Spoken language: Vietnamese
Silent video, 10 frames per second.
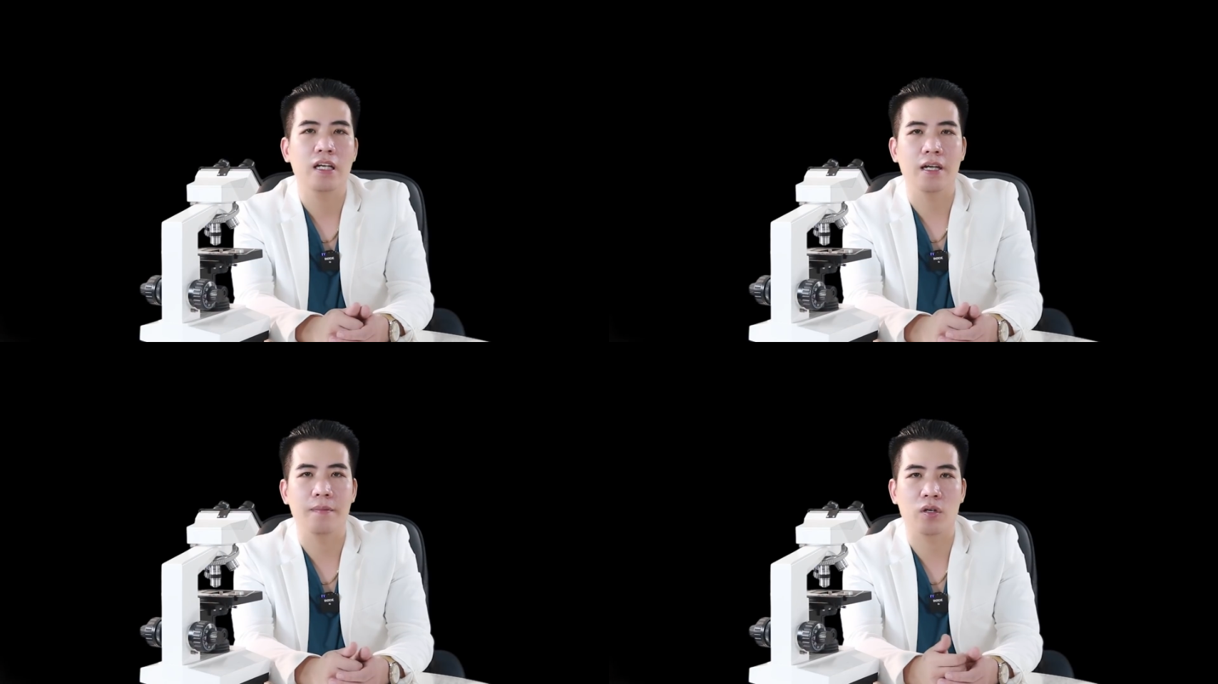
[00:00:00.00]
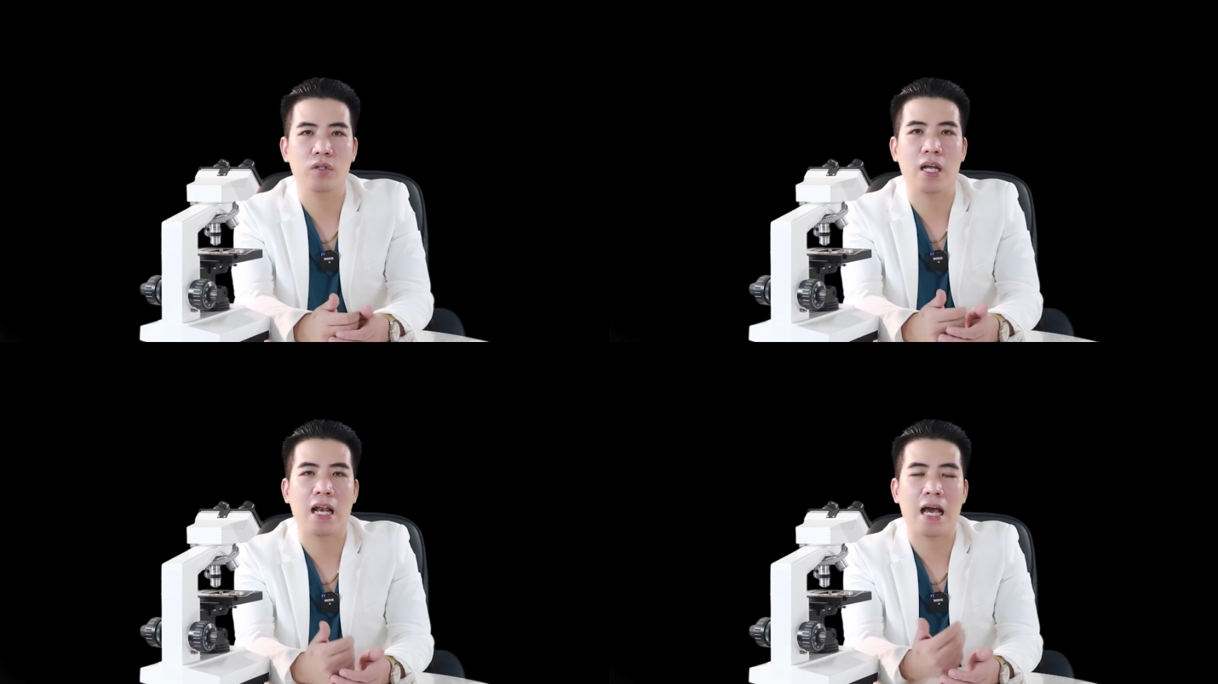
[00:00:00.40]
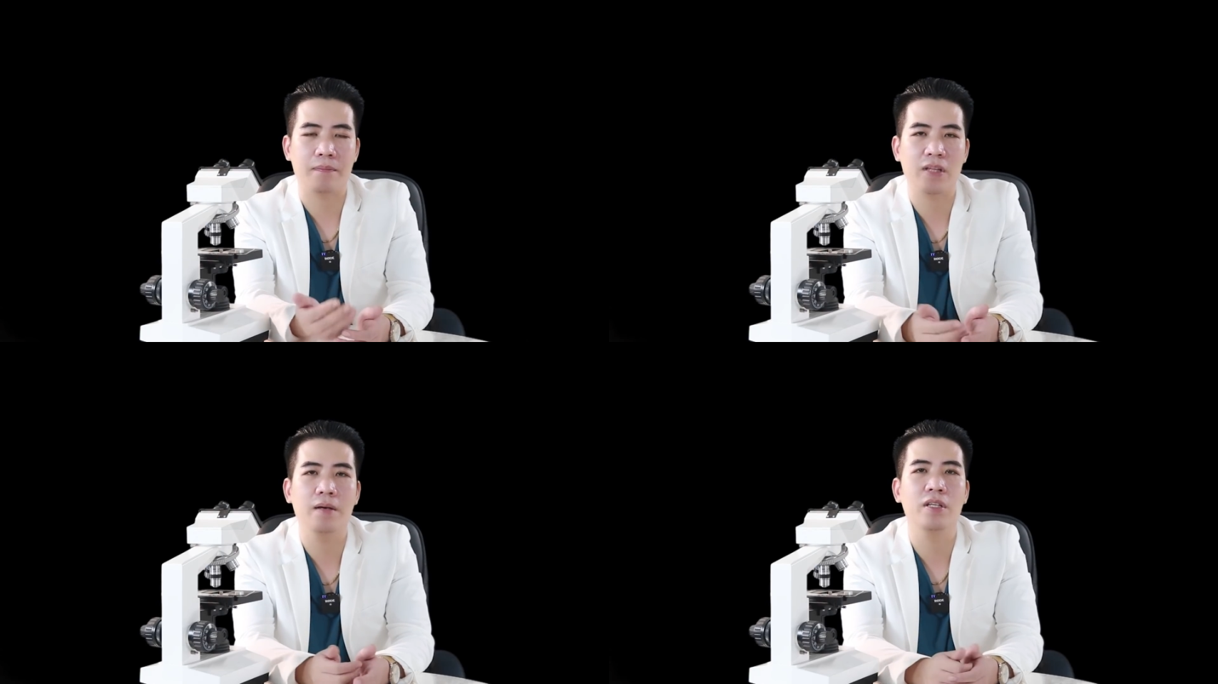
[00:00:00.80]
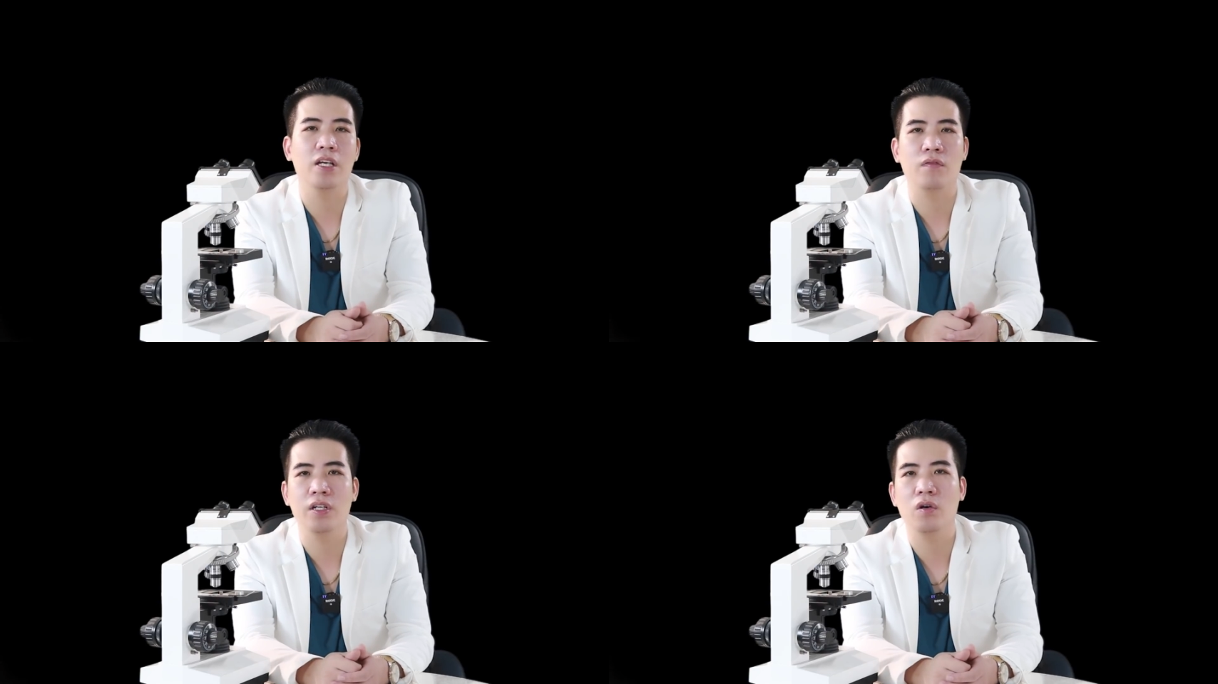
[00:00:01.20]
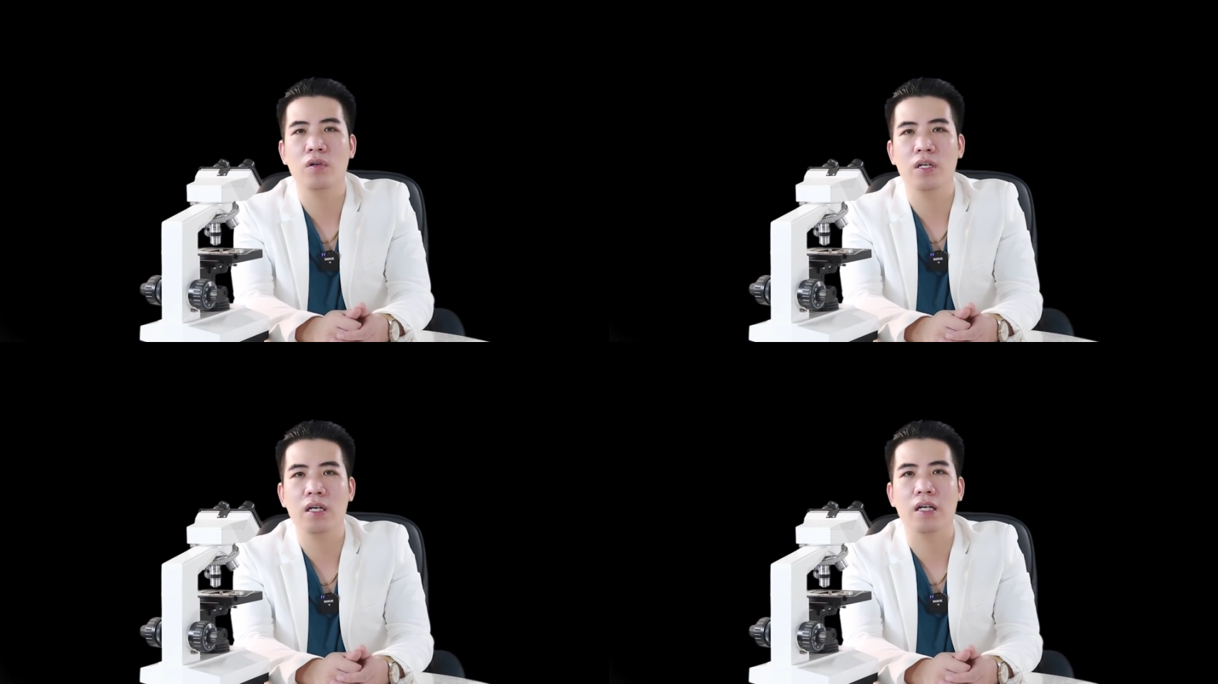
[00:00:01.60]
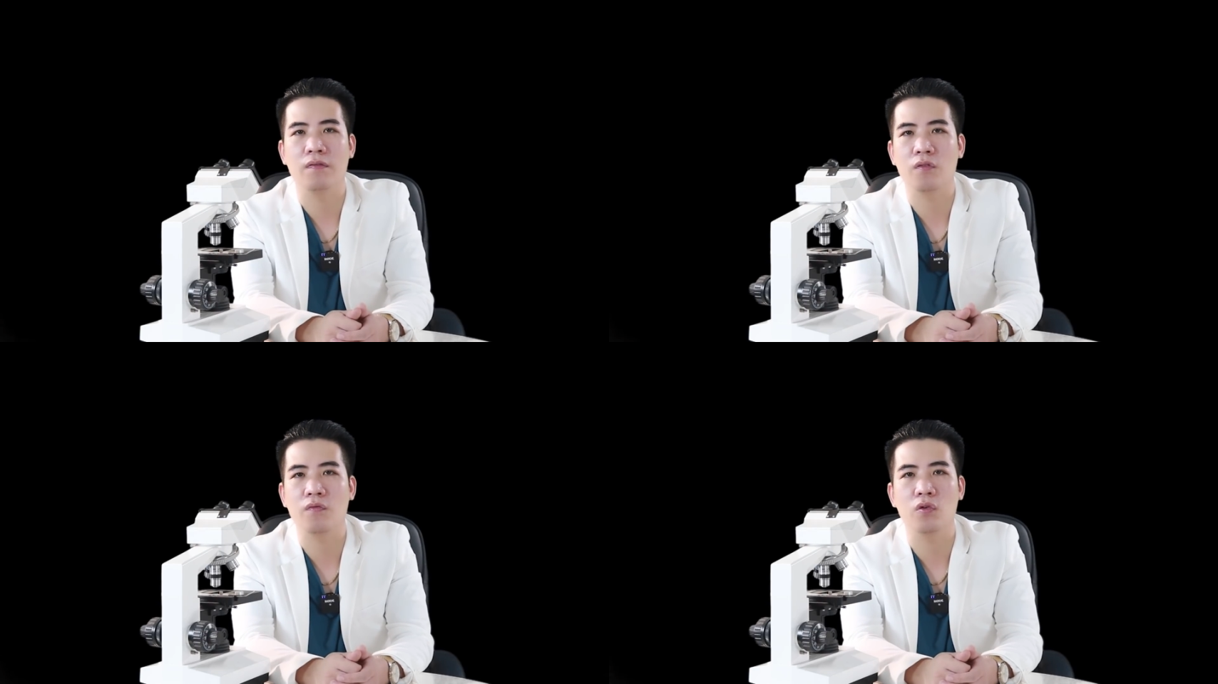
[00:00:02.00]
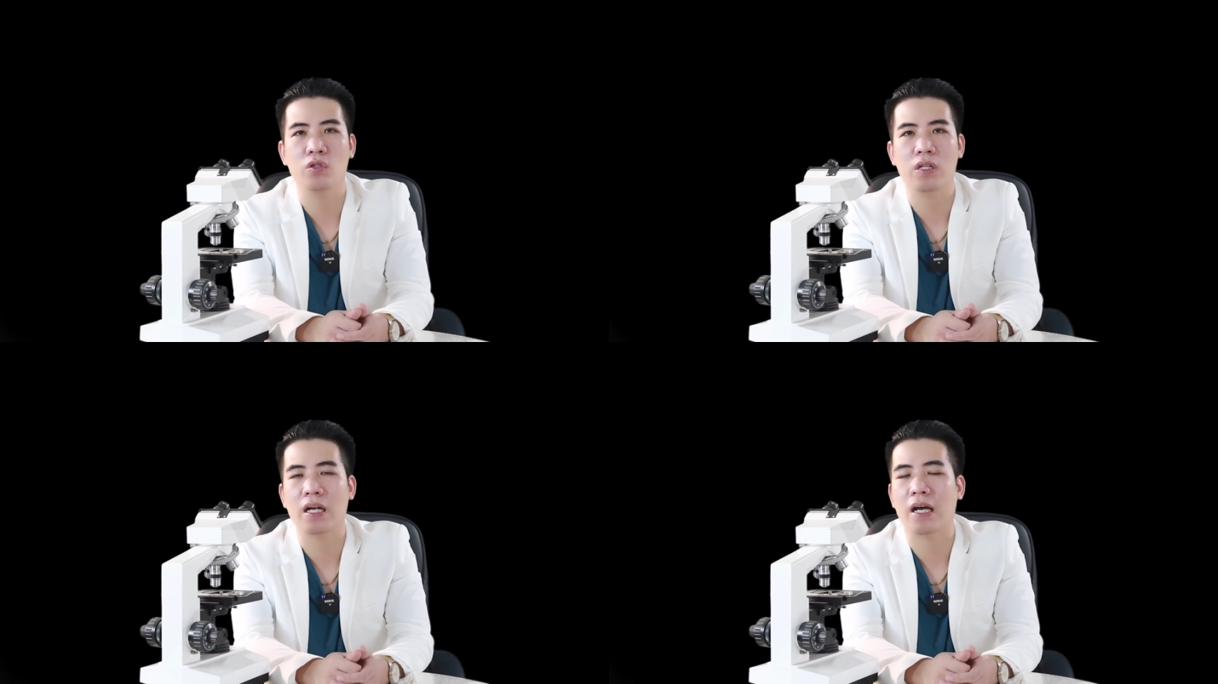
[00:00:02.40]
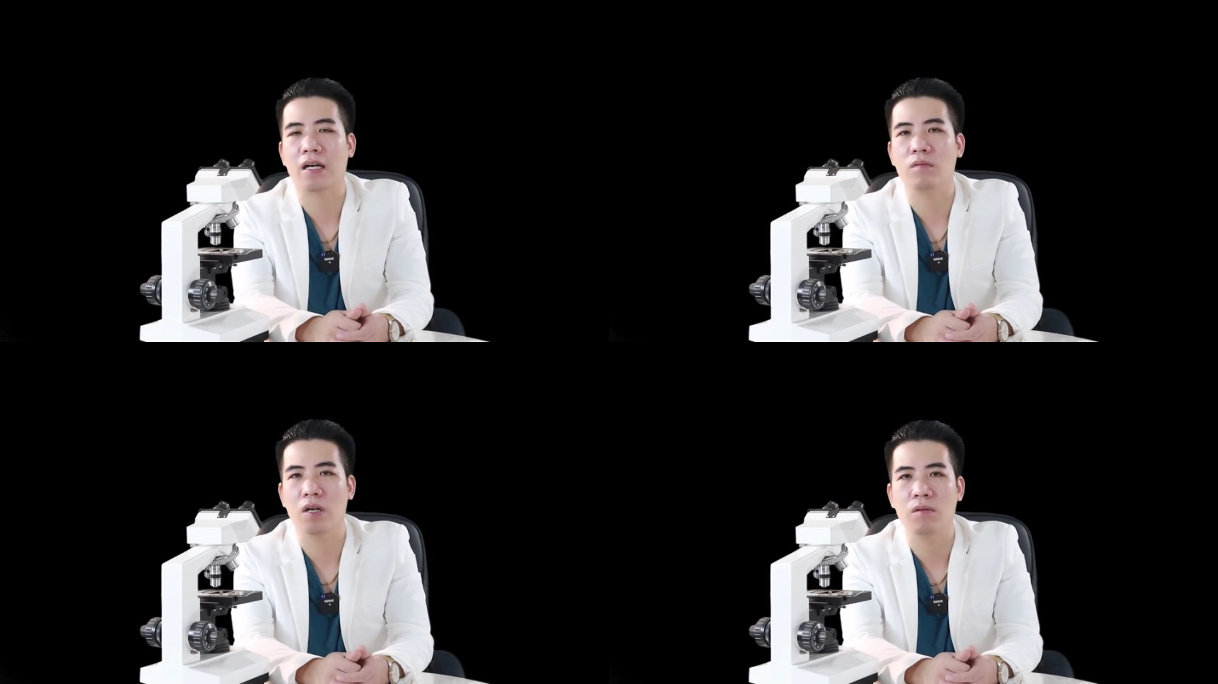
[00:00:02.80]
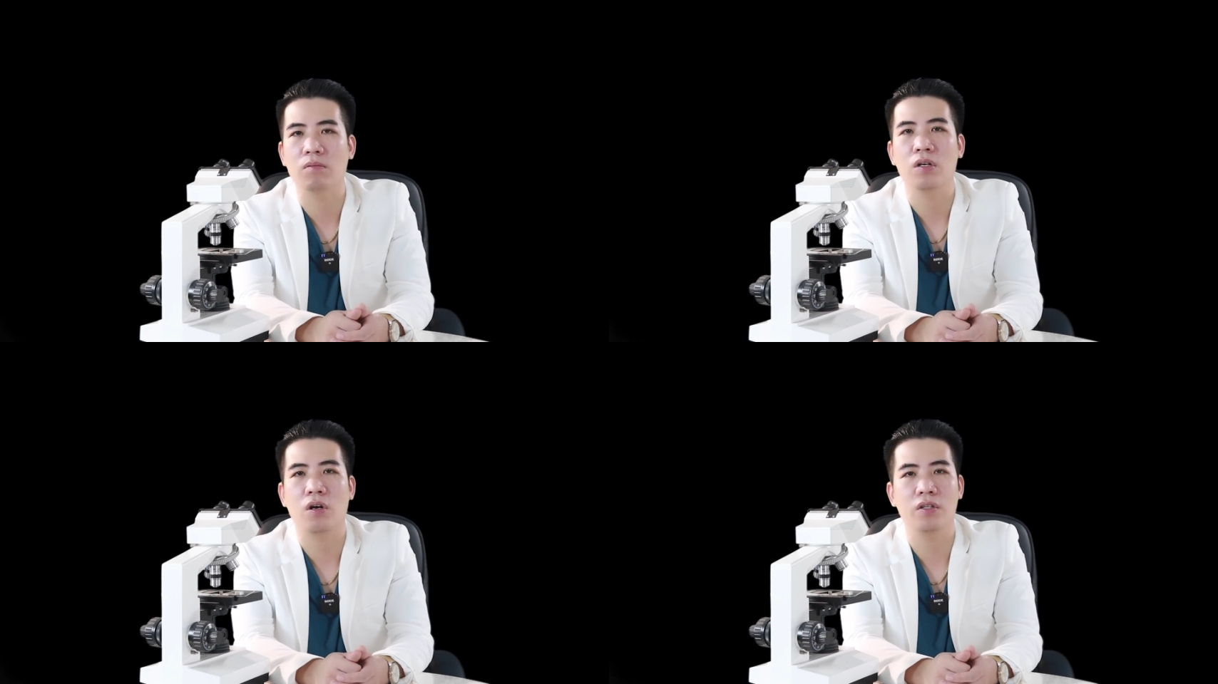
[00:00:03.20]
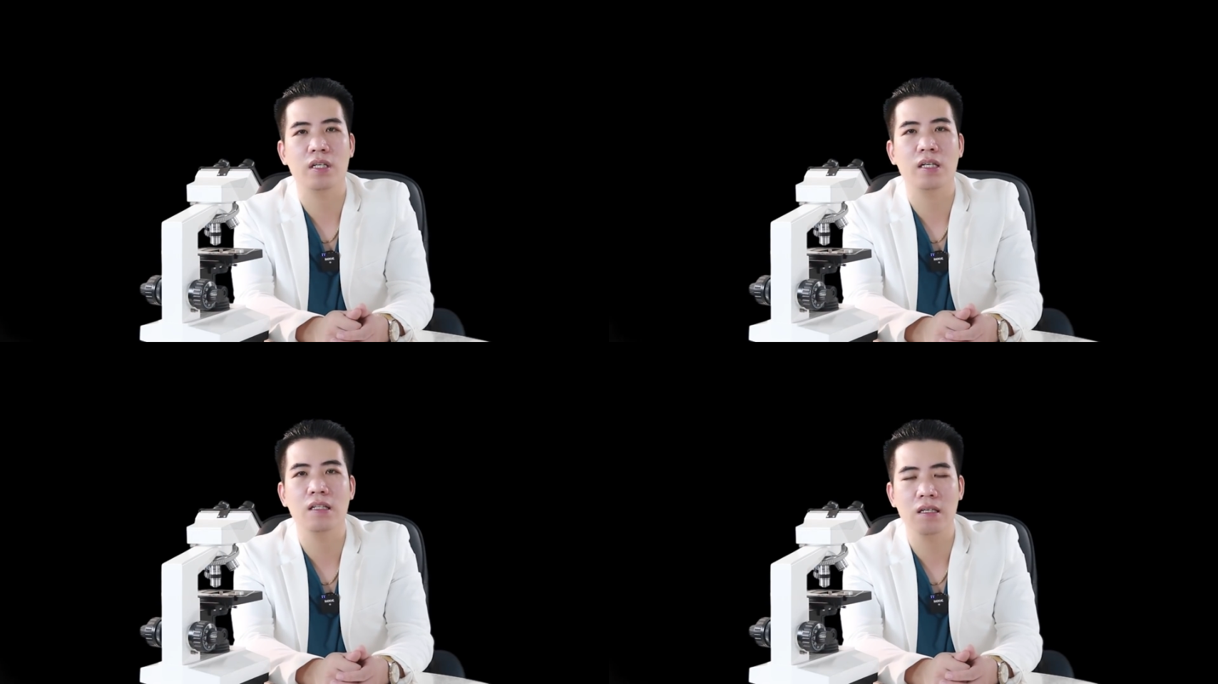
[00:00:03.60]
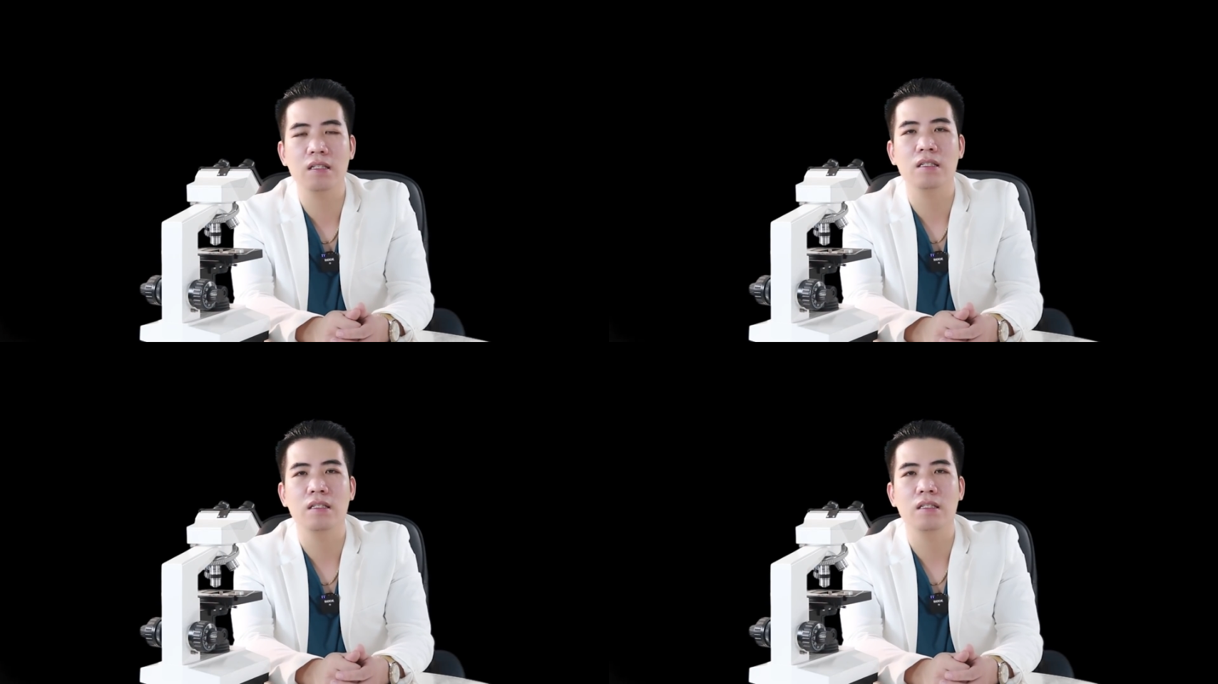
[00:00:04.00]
để mình có thể làm thêm nhiều video nữa để phục vụ cho tất cả cộng đồng có những kiến thức